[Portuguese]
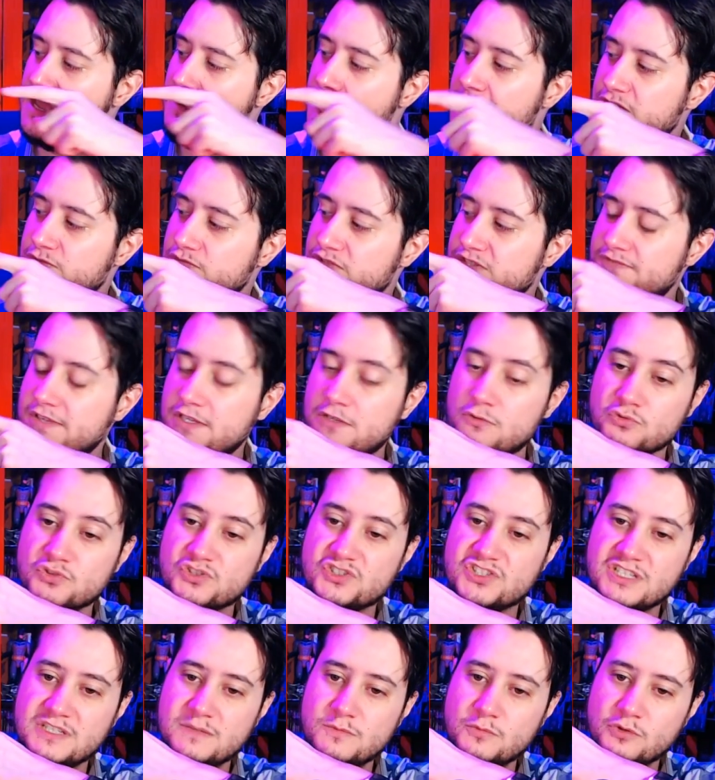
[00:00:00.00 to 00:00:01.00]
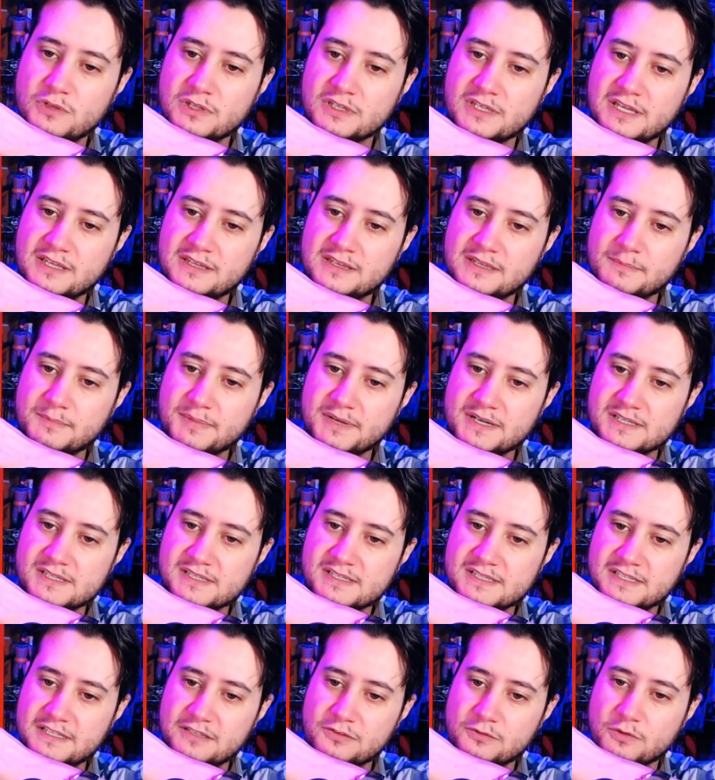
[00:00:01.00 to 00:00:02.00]
mas você vê que o símbolo aqui que está
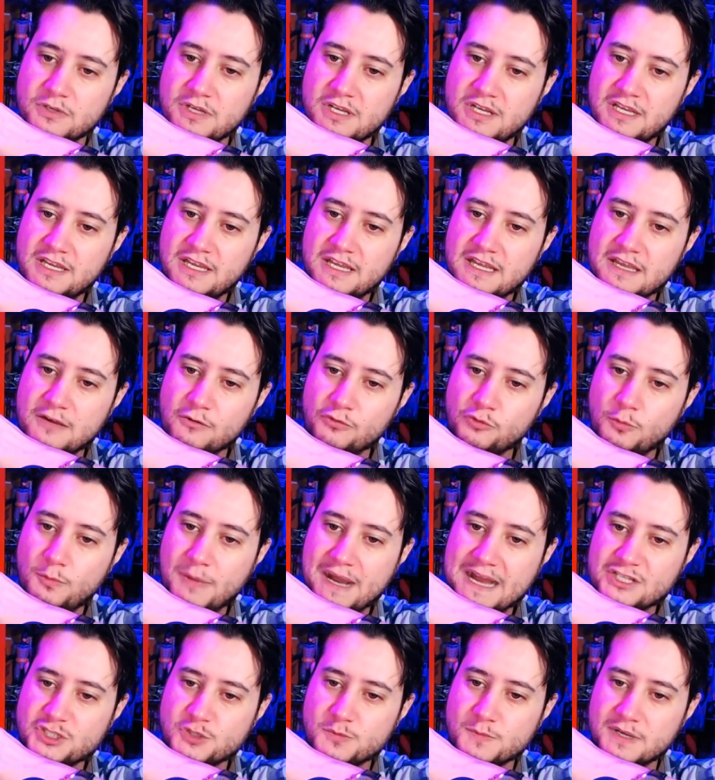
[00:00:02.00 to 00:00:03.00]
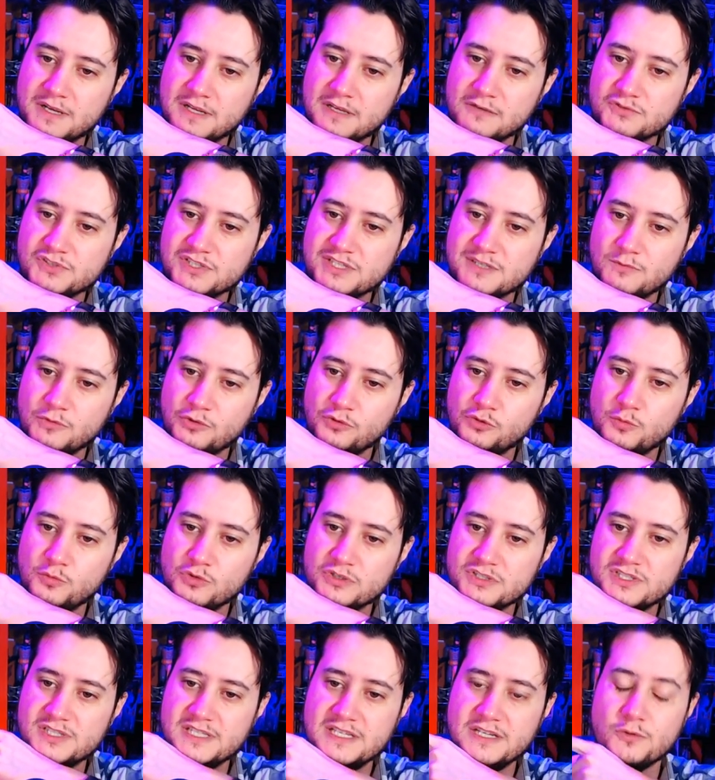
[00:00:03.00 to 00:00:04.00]
aparecendo é o do Batman, né? O símbolo do
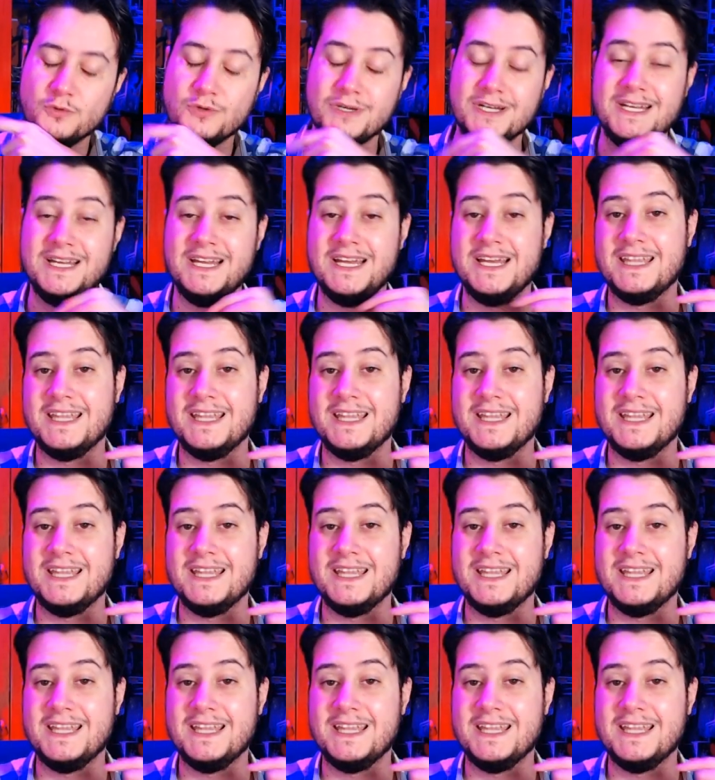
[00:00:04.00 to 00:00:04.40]
morcego.